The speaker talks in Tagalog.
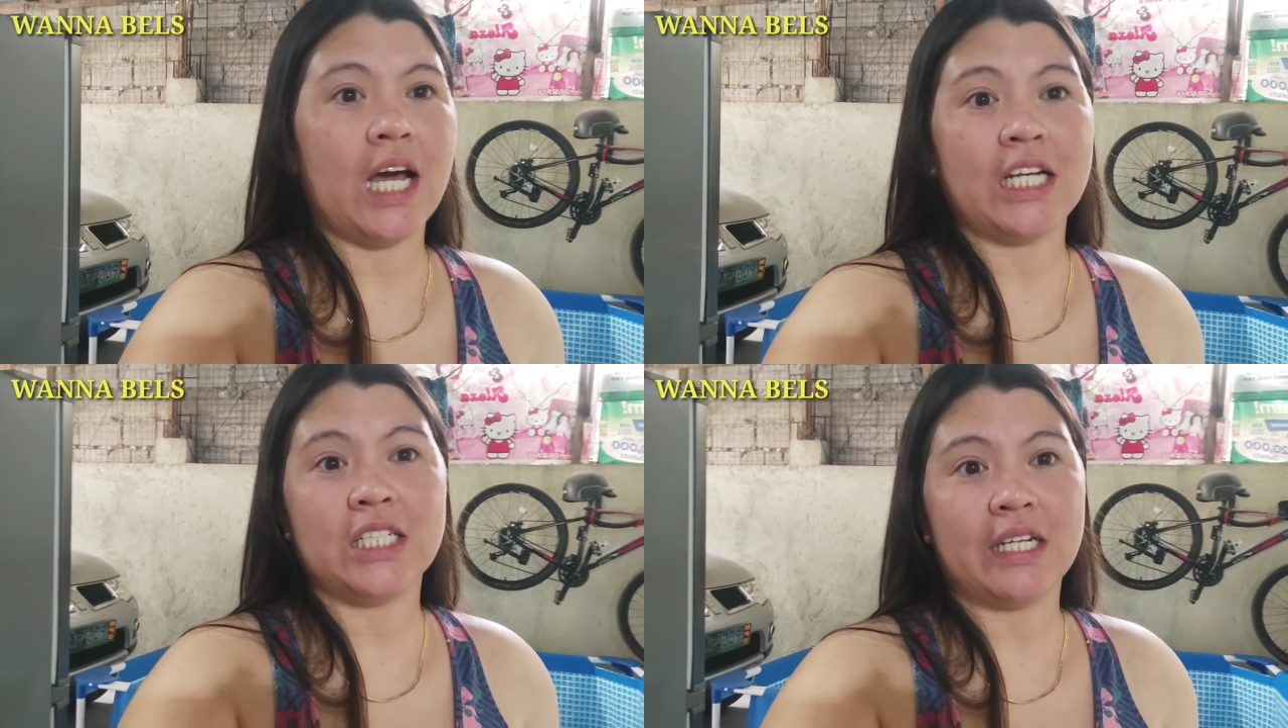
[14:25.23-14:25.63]

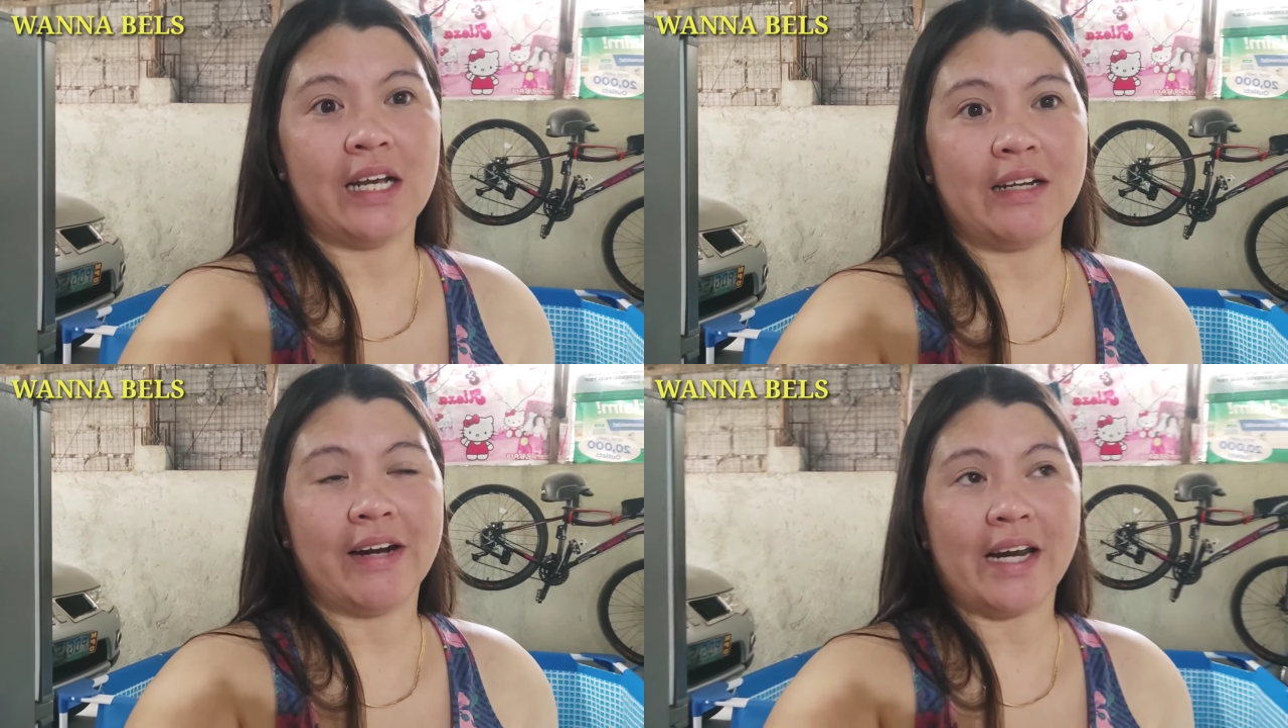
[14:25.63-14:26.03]
Lagi siya
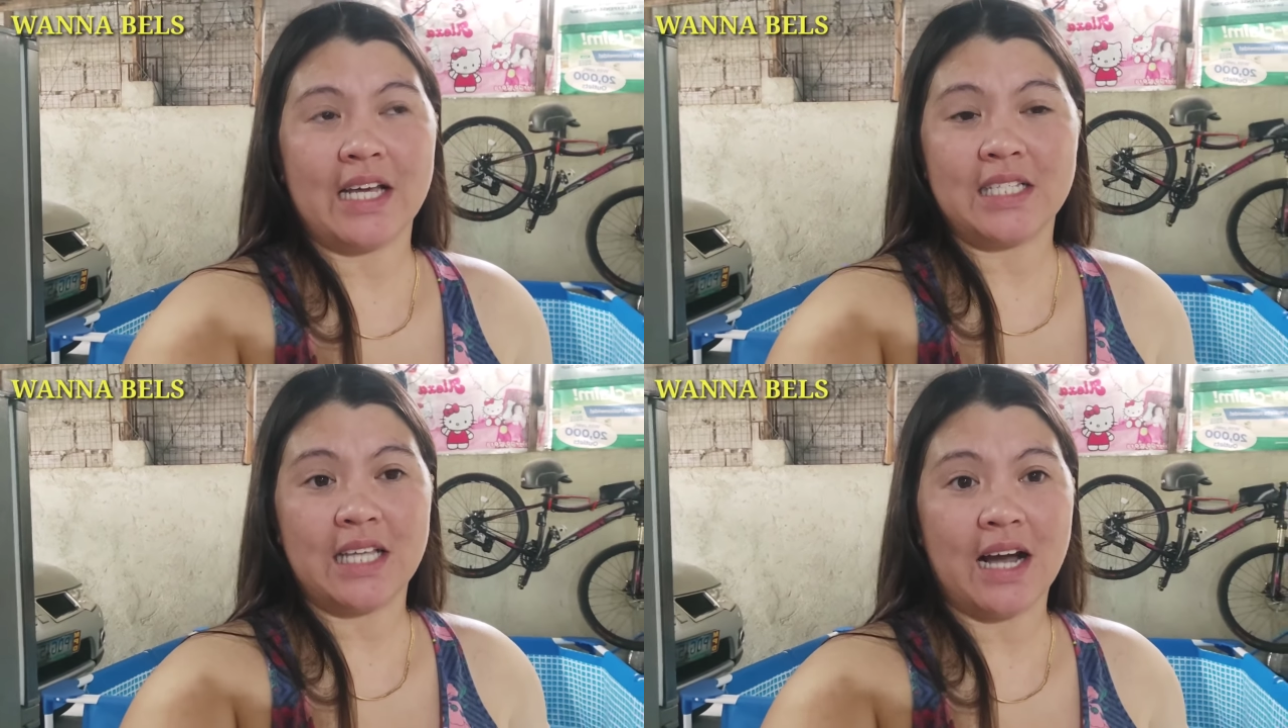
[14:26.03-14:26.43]

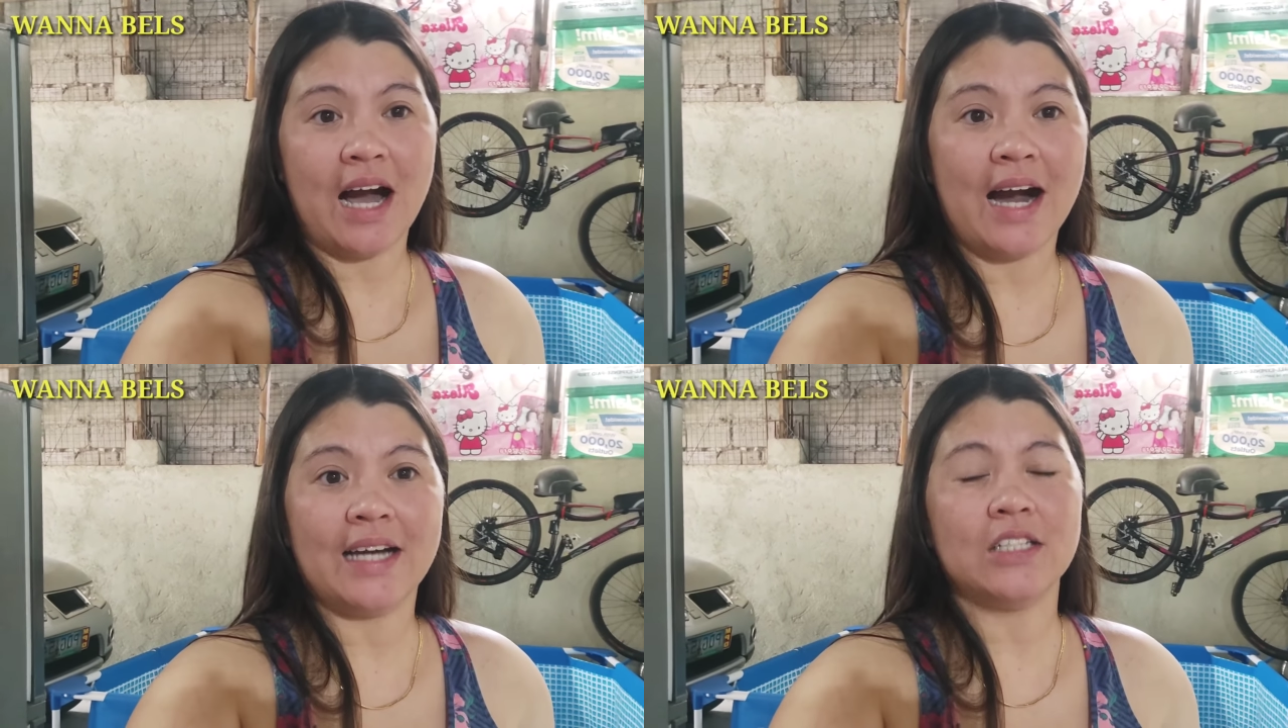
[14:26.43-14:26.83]
nagre-raise ng
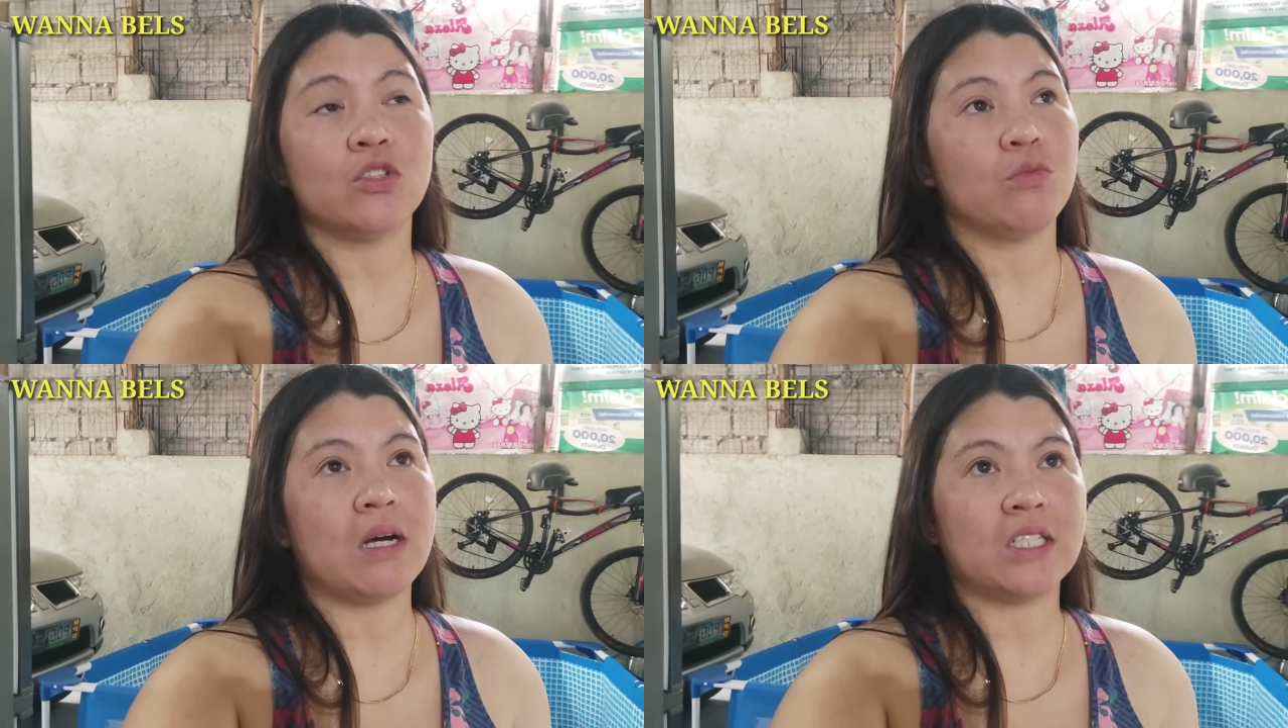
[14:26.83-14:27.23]
hand,
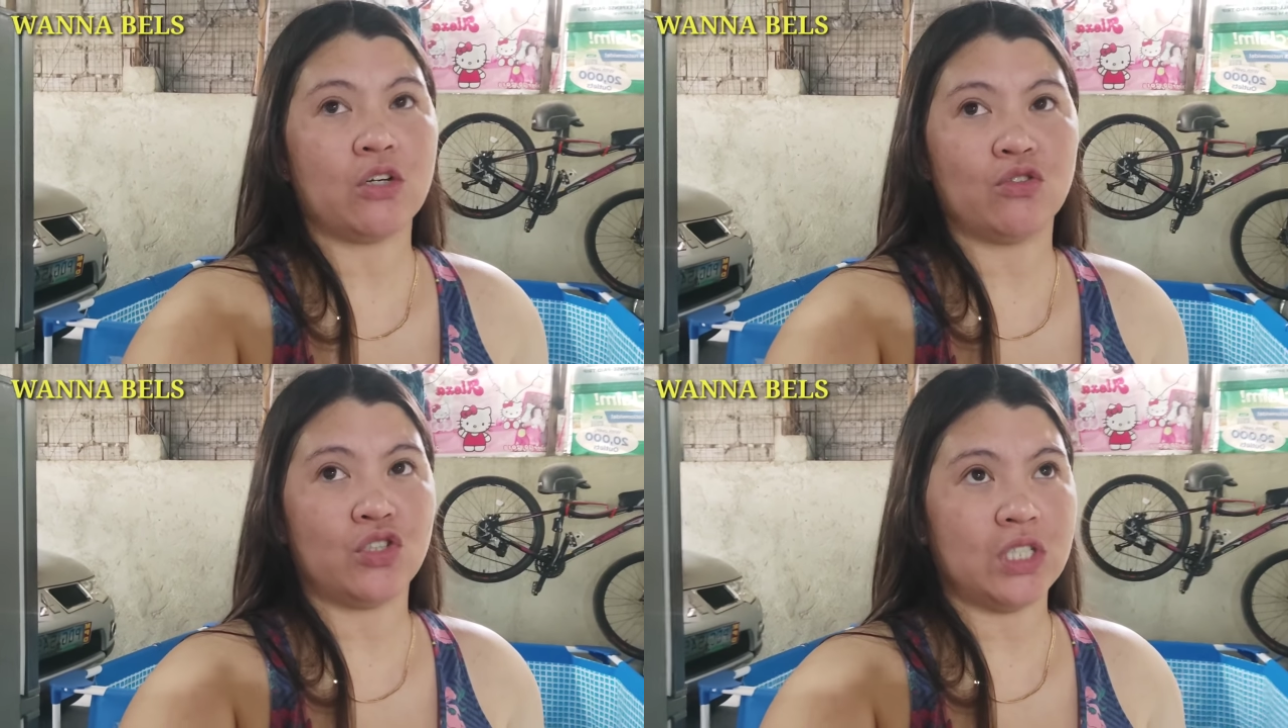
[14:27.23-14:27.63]

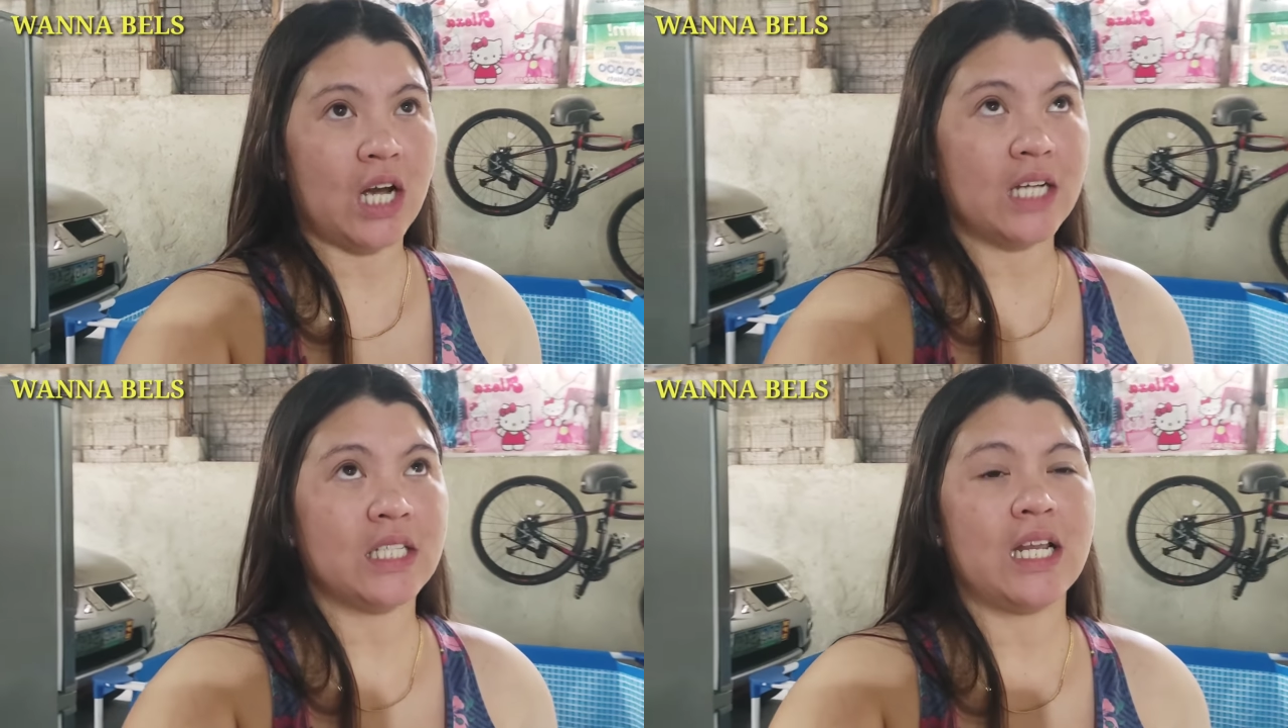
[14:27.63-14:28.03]
sumasagot
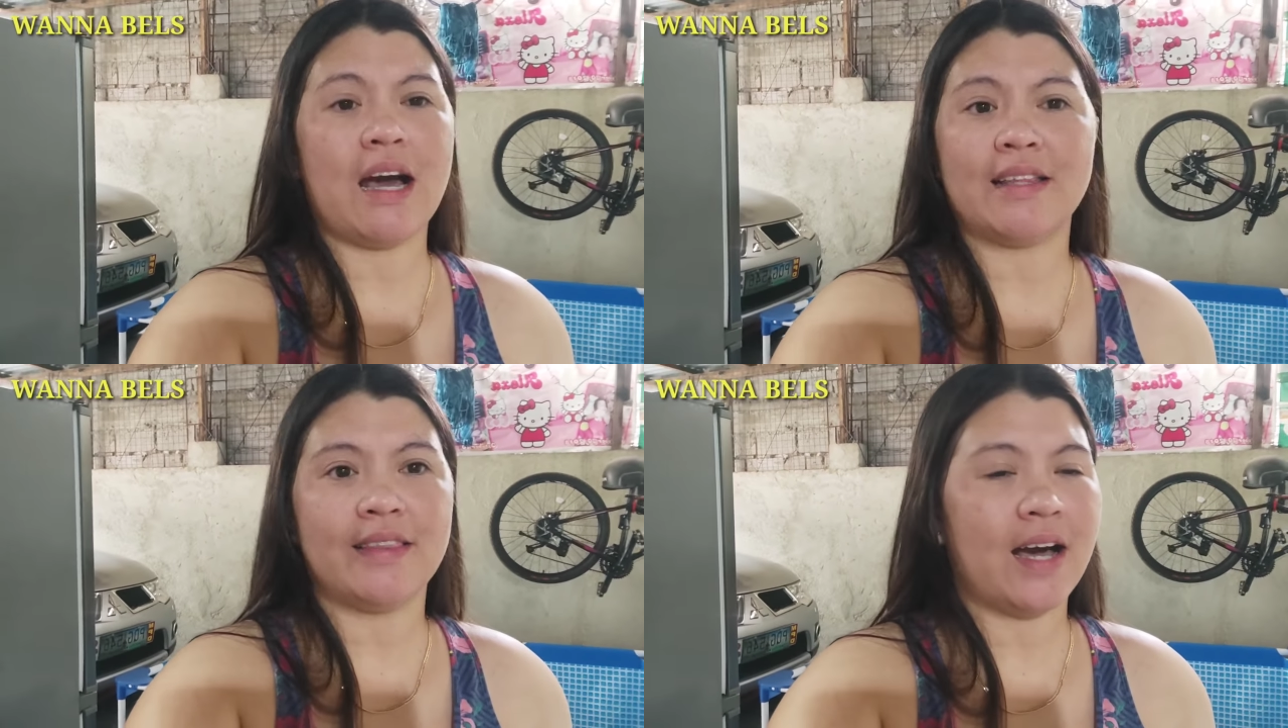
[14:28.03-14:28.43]
siya sa
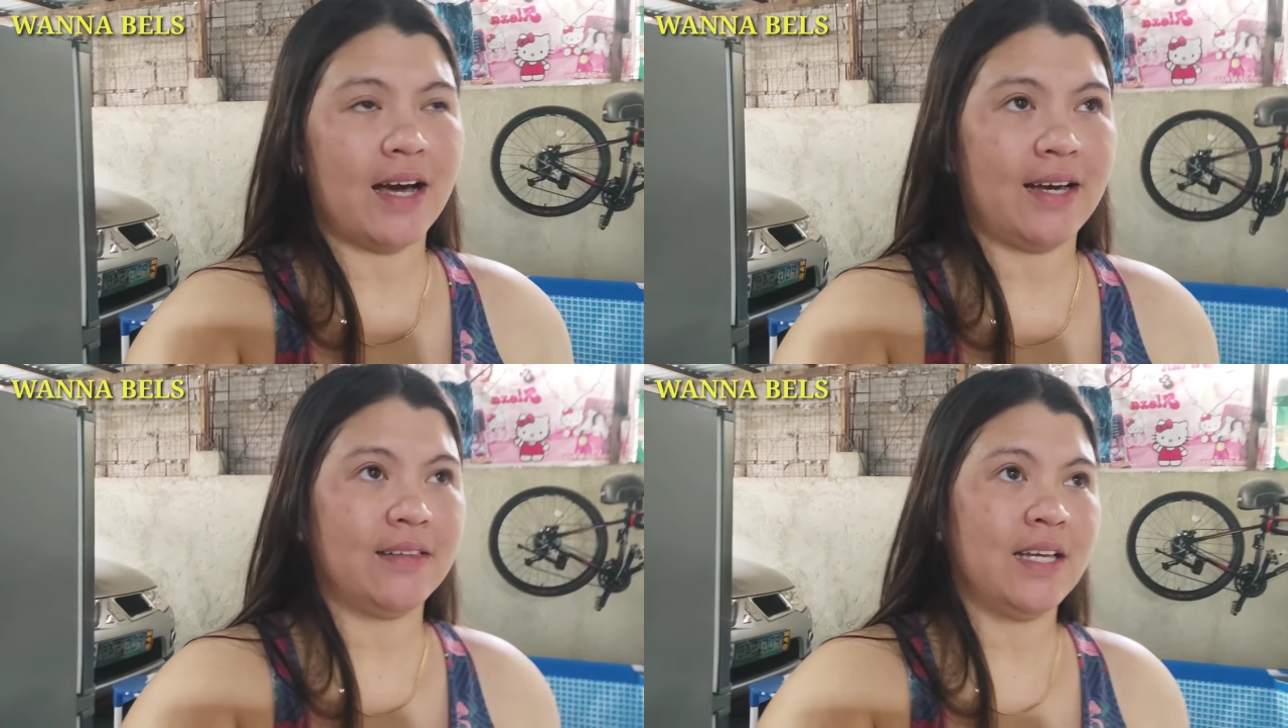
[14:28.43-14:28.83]

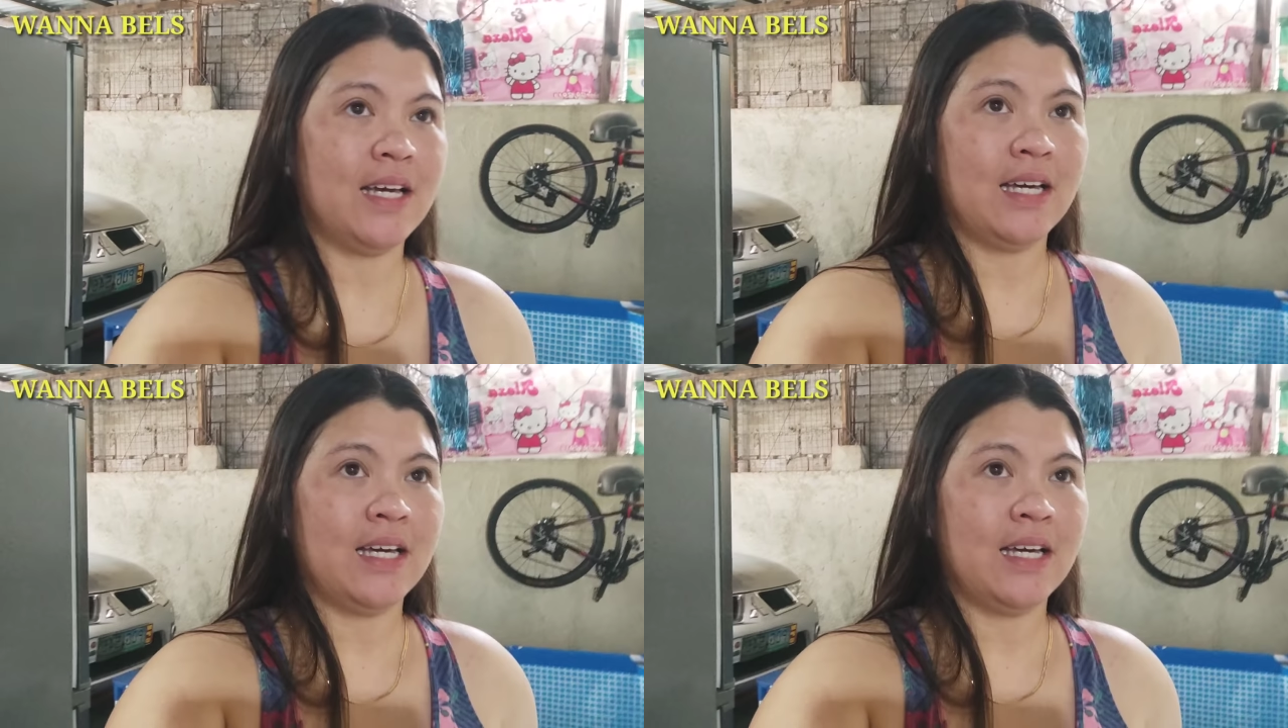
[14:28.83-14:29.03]
lahat-lahat.